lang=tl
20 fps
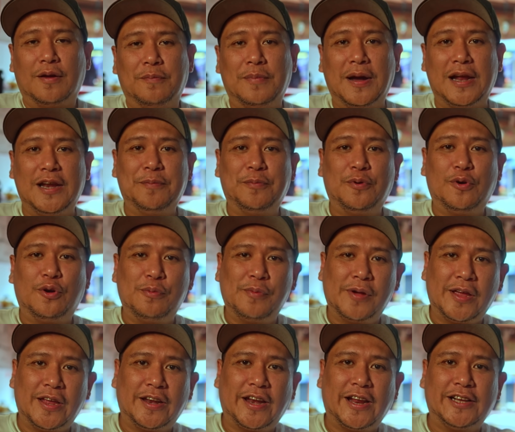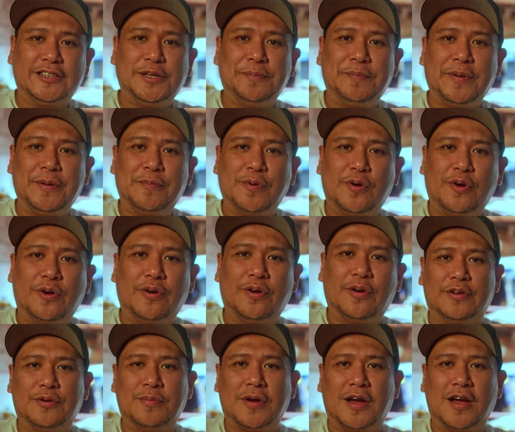Bali po kung may recipe po,
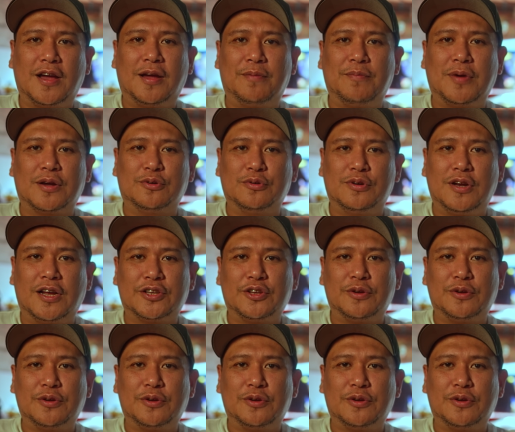yung mga magulang